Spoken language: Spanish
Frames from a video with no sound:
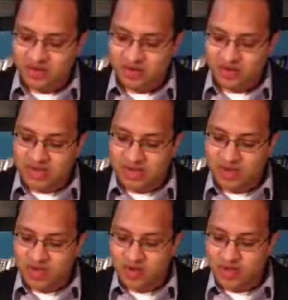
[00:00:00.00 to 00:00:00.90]

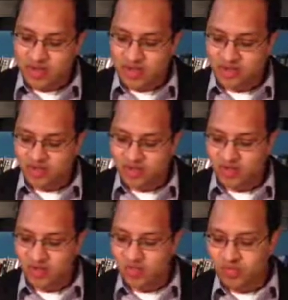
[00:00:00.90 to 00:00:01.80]
la enumeramos entonces
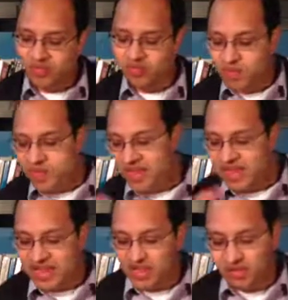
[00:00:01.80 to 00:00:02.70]
como un resumen
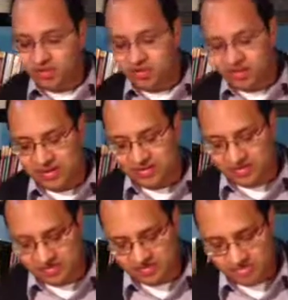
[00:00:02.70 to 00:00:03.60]
genérico de todas las
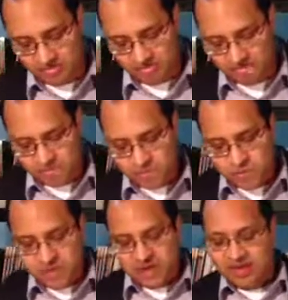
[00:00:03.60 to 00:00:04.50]
demás.
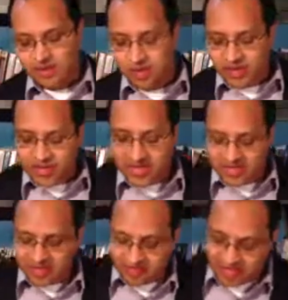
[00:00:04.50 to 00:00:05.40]
La
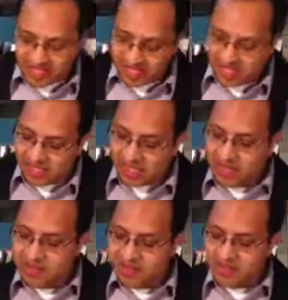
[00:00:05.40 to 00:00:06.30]
teología
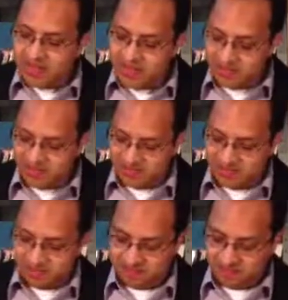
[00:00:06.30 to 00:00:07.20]
alimenta el alma,
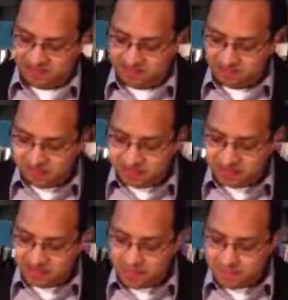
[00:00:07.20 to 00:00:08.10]
dice.
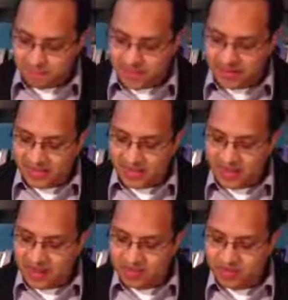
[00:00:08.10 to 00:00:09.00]
Para que el
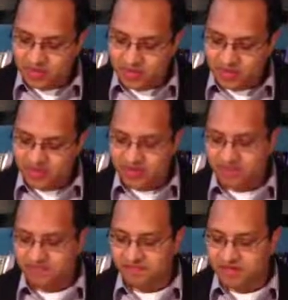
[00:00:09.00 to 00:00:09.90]
alma de una persona
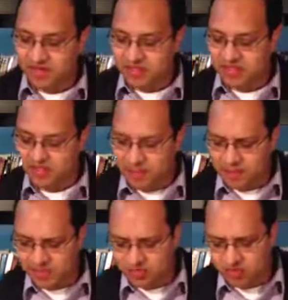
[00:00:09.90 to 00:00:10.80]
se inflame con la
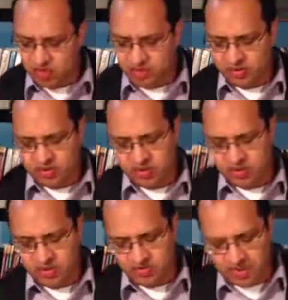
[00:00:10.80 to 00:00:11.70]
pasión por el Dios
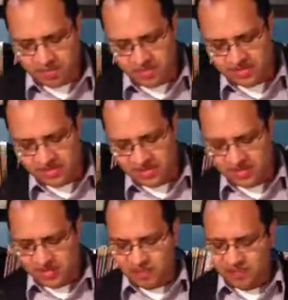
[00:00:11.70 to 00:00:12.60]
vivo, la mente de
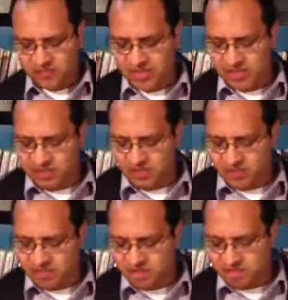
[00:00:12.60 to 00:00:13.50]
esta persona debe
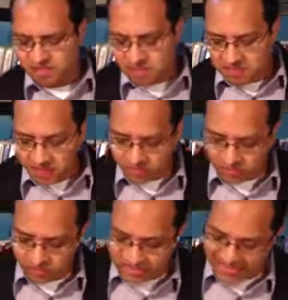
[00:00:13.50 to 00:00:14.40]
informarse primero
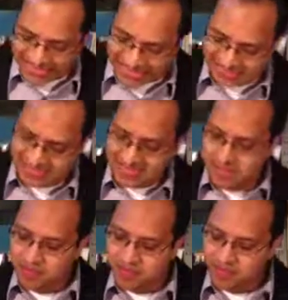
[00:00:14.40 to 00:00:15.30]
sobre el carácter y
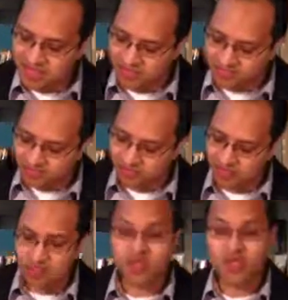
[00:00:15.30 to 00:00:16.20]
la voluntad de Dios.
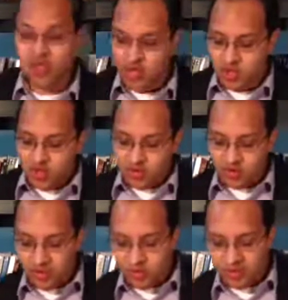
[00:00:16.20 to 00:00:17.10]

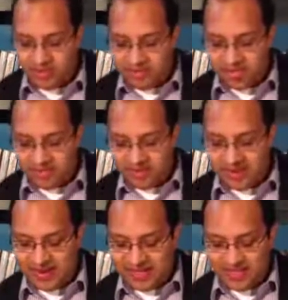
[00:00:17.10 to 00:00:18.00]
No puede haber
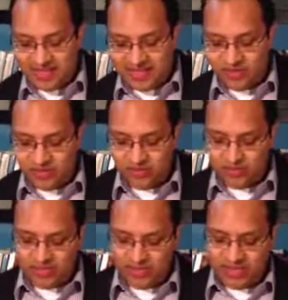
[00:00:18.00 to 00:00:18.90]
nada en el
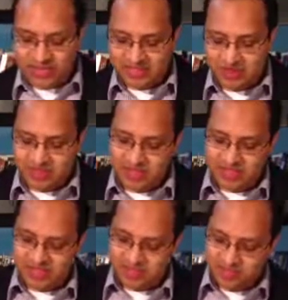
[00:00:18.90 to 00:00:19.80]
corazón que antes no haya
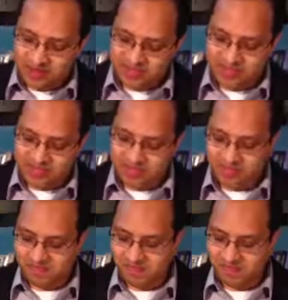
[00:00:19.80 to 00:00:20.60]
estado en la mente.